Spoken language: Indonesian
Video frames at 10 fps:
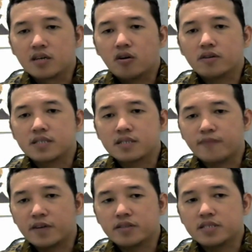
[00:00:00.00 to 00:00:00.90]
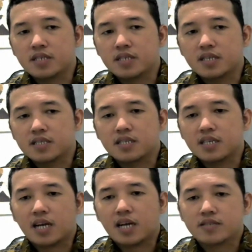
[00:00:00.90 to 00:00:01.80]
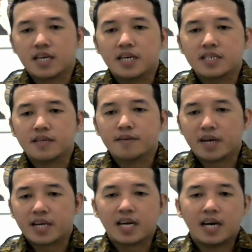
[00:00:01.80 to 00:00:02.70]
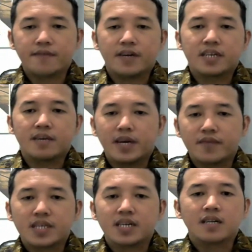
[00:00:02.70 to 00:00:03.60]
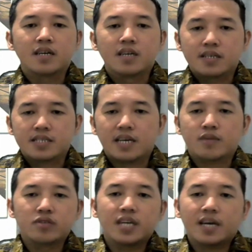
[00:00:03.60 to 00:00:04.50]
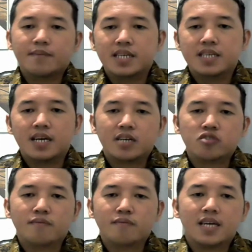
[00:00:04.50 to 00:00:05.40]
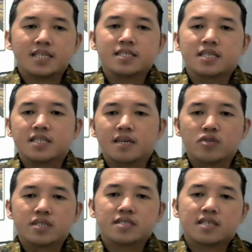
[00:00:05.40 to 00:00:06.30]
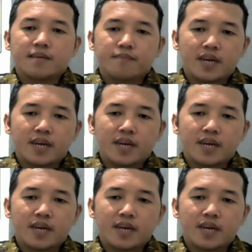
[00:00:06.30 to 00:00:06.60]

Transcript: Concern valuation risk ini kalau seandainya mereka nggak ada fundamental, sahamnya udah naik banyak, itu malahnya jadinya bullish trap.